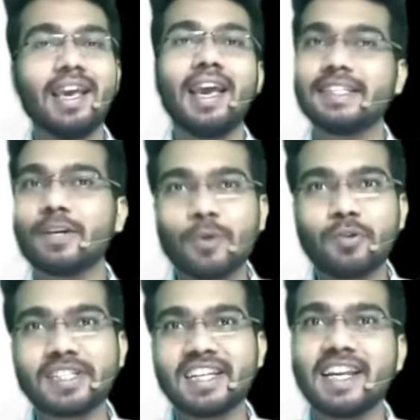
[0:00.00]
इसे कोई
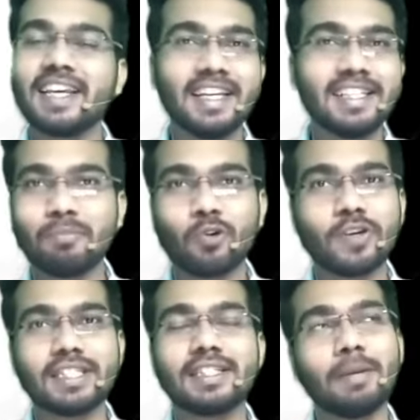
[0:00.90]
क्वेश्चन नहीं है सिंपल
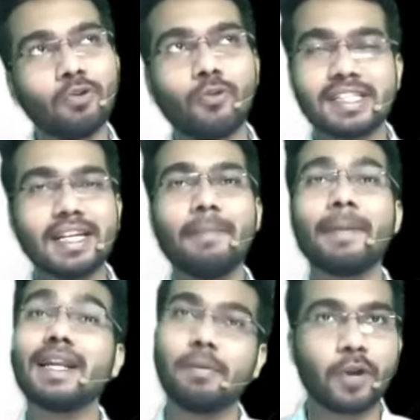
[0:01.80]
क्वेश्चन सिंपल क्वेश्चन है
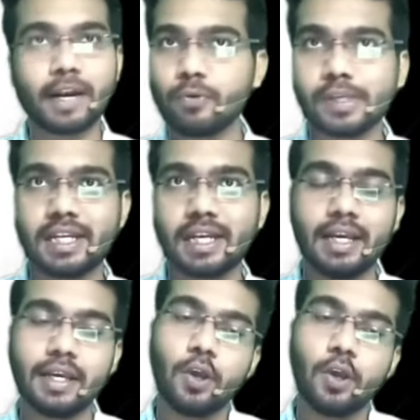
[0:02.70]
बट इंपॉर्टेंट क्वेश्चन है